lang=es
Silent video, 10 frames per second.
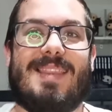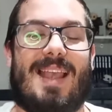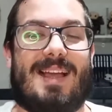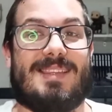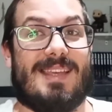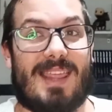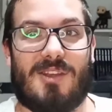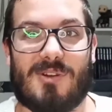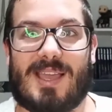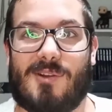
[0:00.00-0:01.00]
de la Tierra,
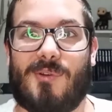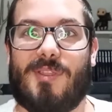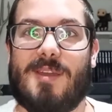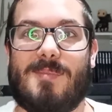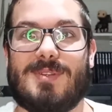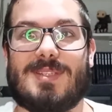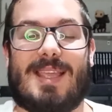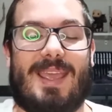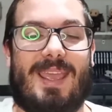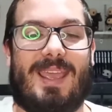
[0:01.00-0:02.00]
¿no? Que conocemos,
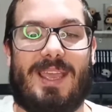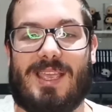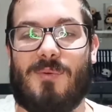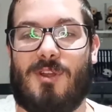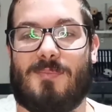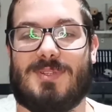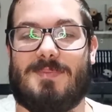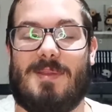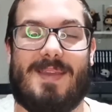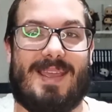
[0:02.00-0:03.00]
que, bueno, pues
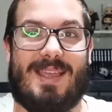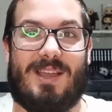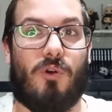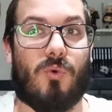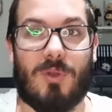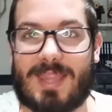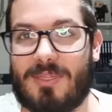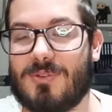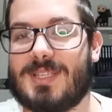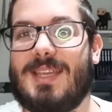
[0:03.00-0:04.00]
vive
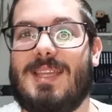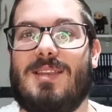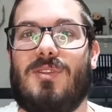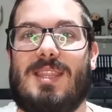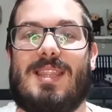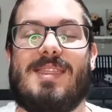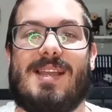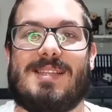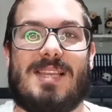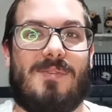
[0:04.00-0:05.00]
ocultándose, no intenta
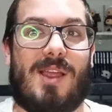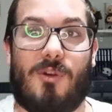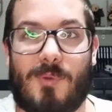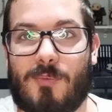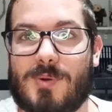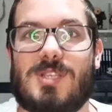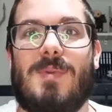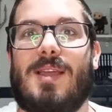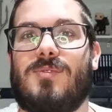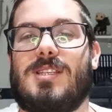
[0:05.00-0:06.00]
que se le vea lo menos posible,
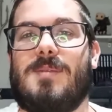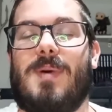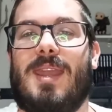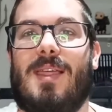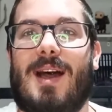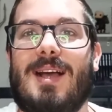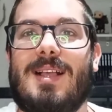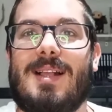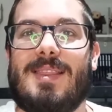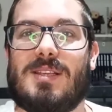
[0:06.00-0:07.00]
que no se sepa nada
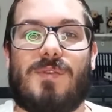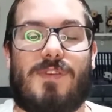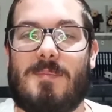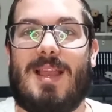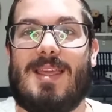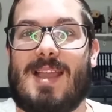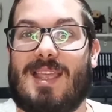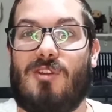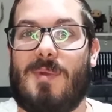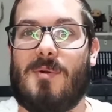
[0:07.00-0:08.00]
de su familia, y aquí
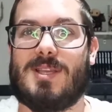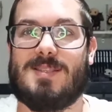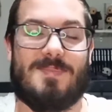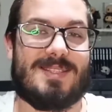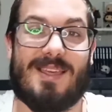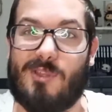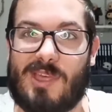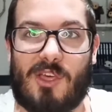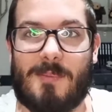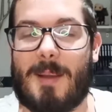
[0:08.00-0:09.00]
lo vemos que siempre está
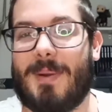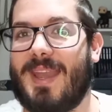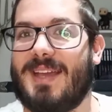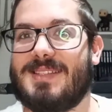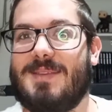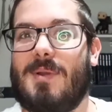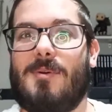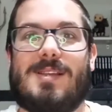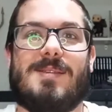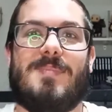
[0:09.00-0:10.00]
rodeado de paparazzi, vemos
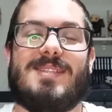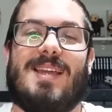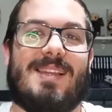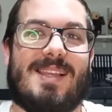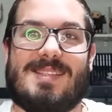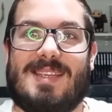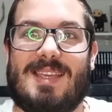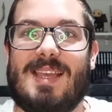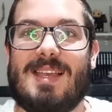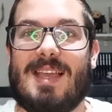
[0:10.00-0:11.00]
que siempre están que
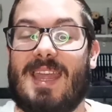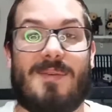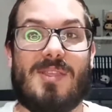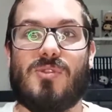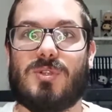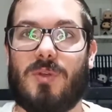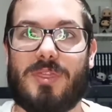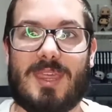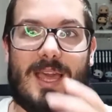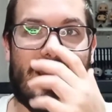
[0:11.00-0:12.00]
si en eventos
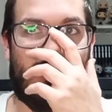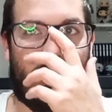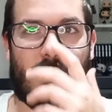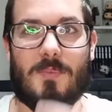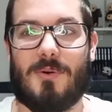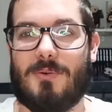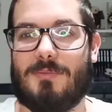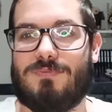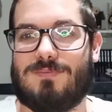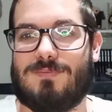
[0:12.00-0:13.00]
sociales, ¿no? Es como,
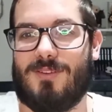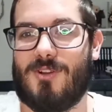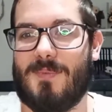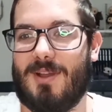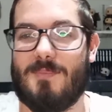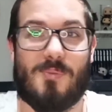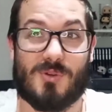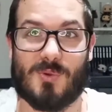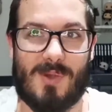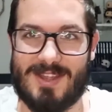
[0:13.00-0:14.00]
como el
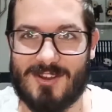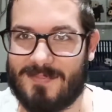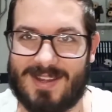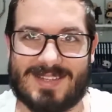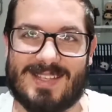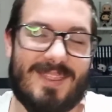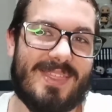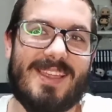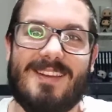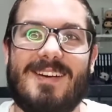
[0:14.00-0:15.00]
Bruce Wayne, ¿no? Por así
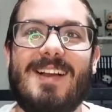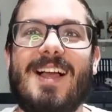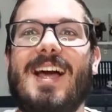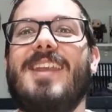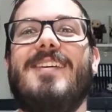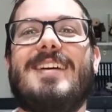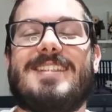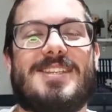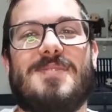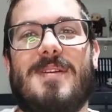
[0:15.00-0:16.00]
decirlo, ¿no?
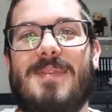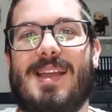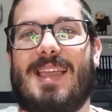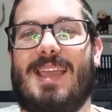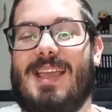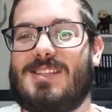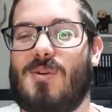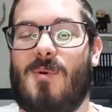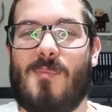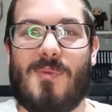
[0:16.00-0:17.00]
Este Superman que es
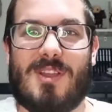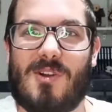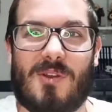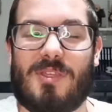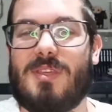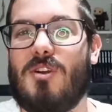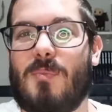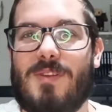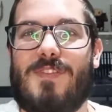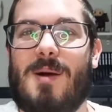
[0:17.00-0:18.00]
como muy conocido,
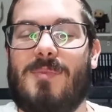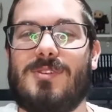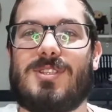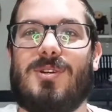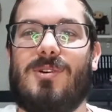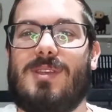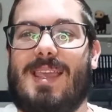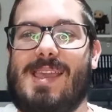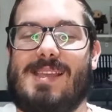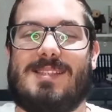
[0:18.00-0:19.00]
muy famoso,
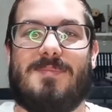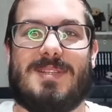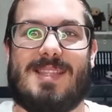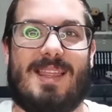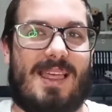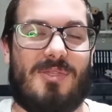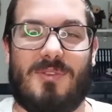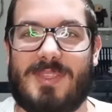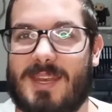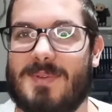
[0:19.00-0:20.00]
que siempre está dando
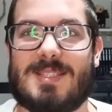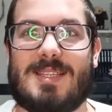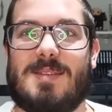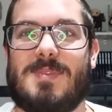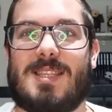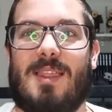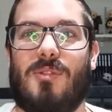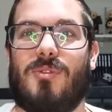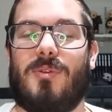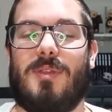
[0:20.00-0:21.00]
entrevistas, siempre está
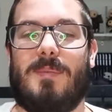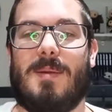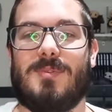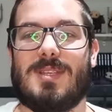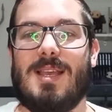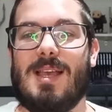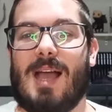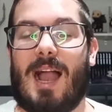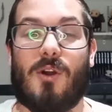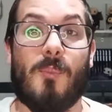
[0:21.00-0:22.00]
dando todo, y vemos
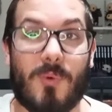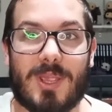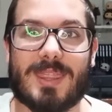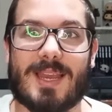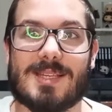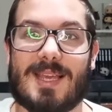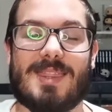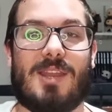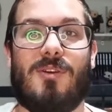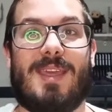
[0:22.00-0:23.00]
algo muy
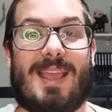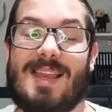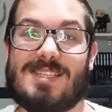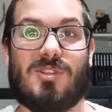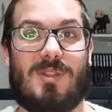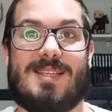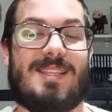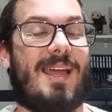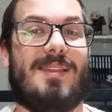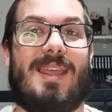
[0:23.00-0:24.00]
interesante, ¿no? De que el hecho de
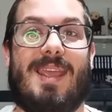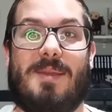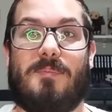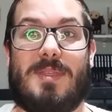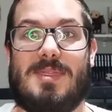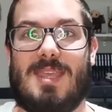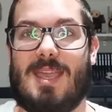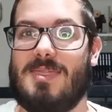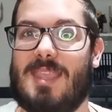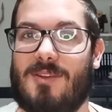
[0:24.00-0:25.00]
estar eh,
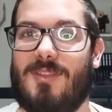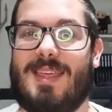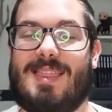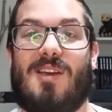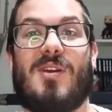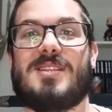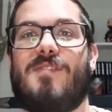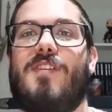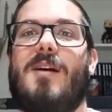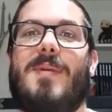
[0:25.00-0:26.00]
pendiente, ¿no? De toda esa
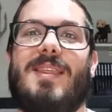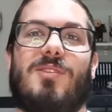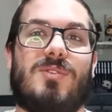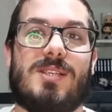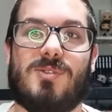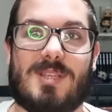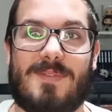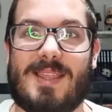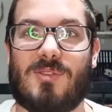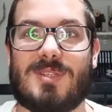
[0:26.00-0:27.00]
fama, de todos esos
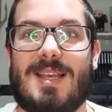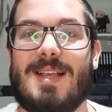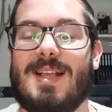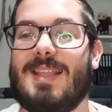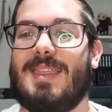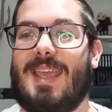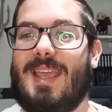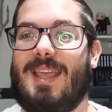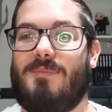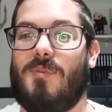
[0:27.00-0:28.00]
eventos
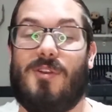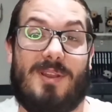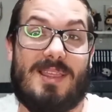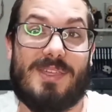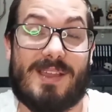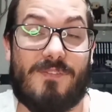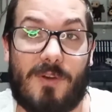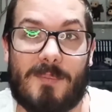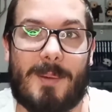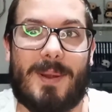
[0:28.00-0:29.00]
de, bueno, él dice que
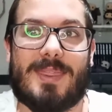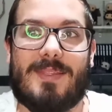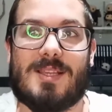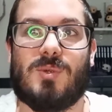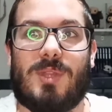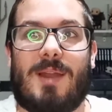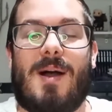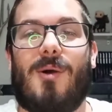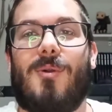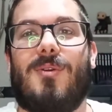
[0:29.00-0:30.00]
forma parte de su trabajo, ¿no?